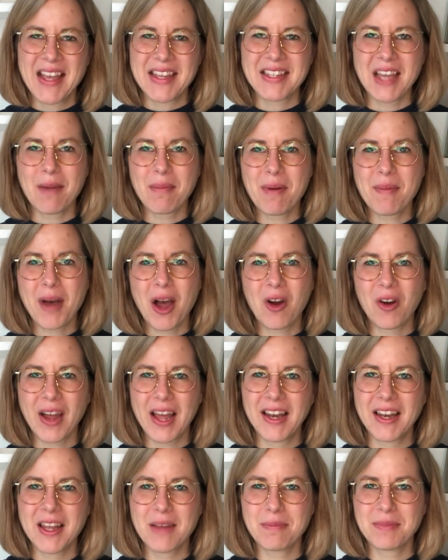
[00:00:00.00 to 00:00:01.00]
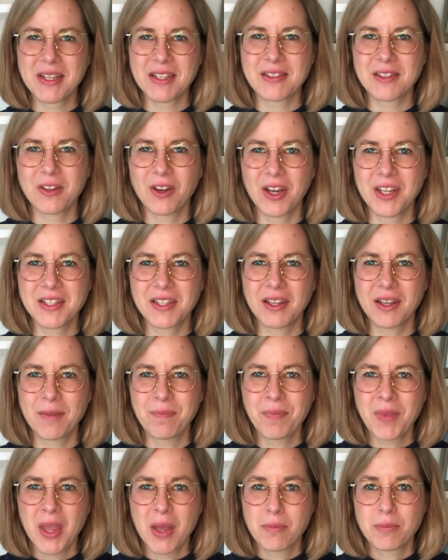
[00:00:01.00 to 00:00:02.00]
Ich habe aber auch erlebt, dass Leute
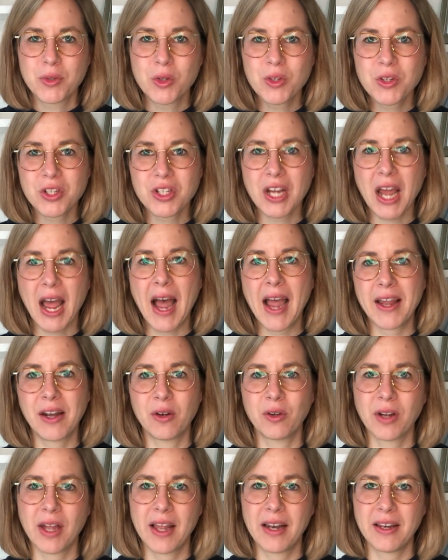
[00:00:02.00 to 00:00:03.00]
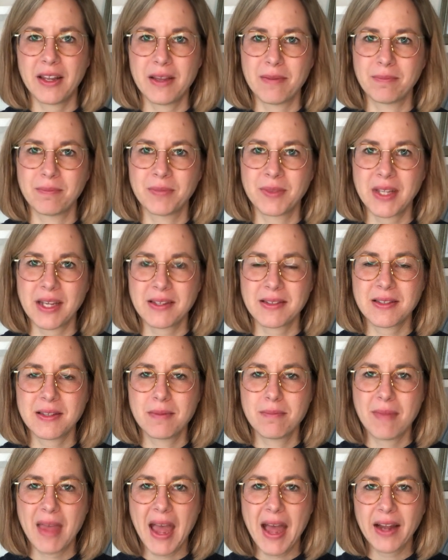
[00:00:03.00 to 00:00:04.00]
psychische Heilung erleben, dass
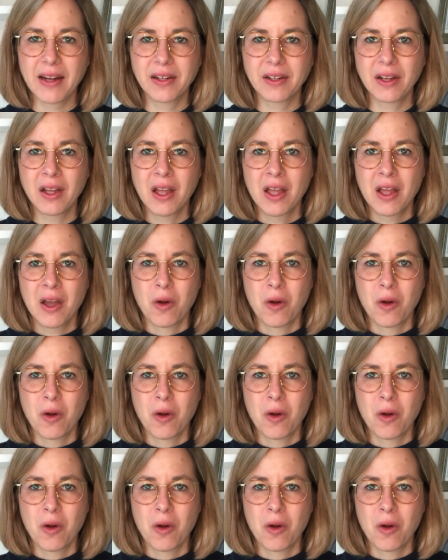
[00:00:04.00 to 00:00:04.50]
sie merken,